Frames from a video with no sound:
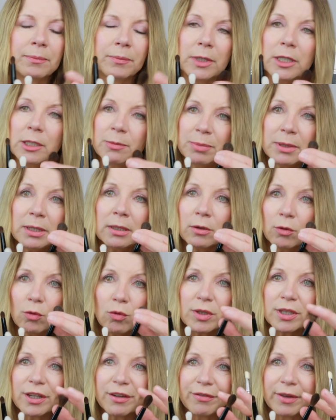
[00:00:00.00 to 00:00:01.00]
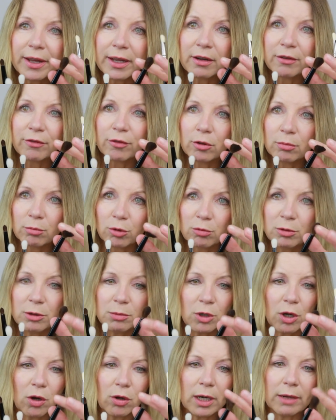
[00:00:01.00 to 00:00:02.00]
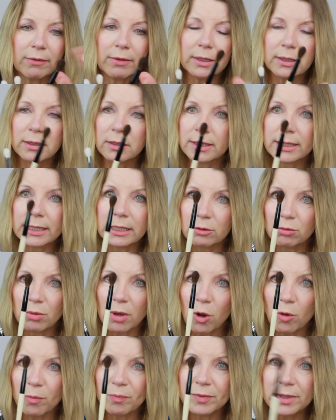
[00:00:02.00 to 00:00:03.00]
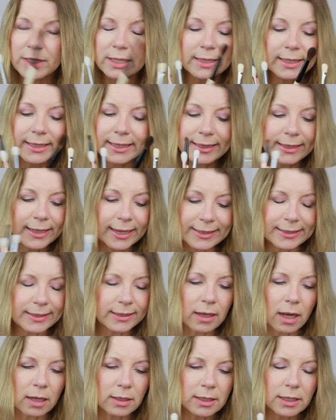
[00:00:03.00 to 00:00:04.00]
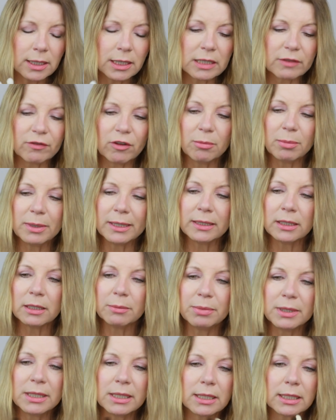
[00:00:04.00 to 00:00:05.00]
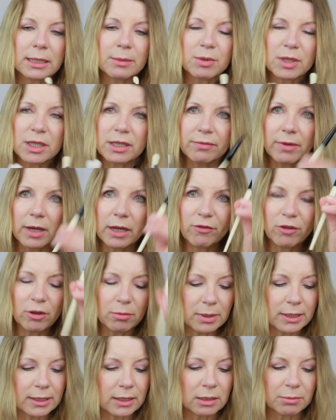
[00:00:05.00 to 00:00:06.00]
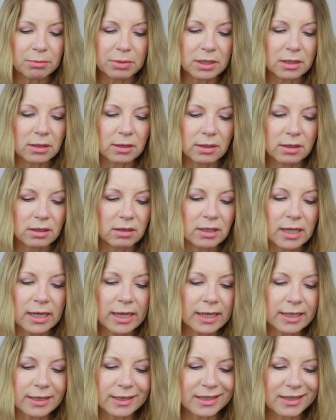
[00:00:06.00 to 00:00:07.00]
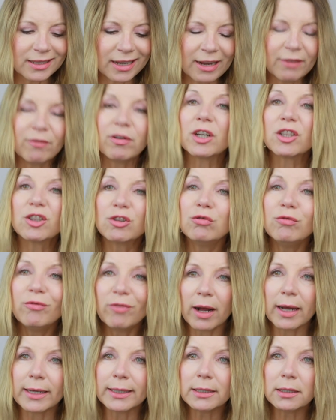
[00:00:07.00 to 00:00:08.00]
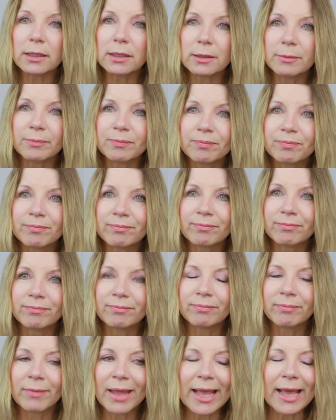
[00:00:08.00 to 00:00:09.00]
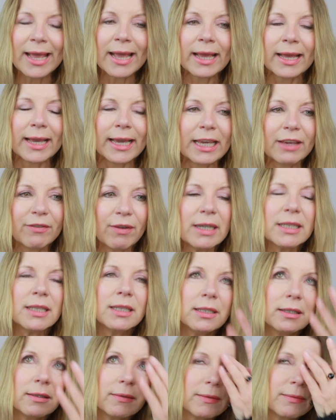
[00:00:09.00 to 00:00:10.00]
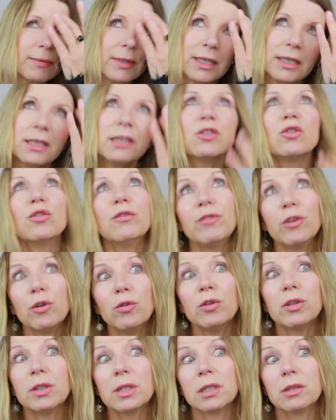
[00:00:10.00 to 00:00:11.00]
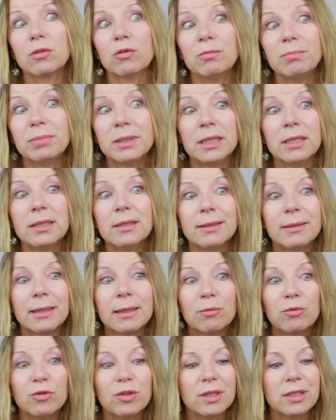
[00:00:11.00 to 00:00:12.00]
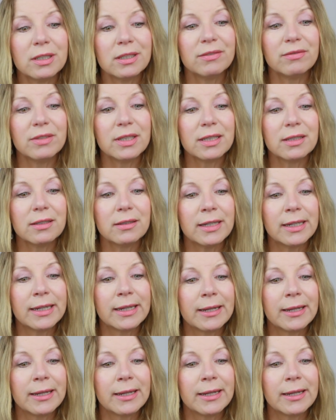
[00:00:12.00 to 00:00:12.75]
ich bin ein großer Fan von Bobby Brown, aber das geht überhaupt nicht, der geht eigentlich gar nicht, dieser Verblenderpinsel. Da gibt es zwei Verblenderpinsel, die sind einfach zu weich. Ich weiß nicht, es ist schon verrückt, dass so ein Pinsel, der muss eine gewisse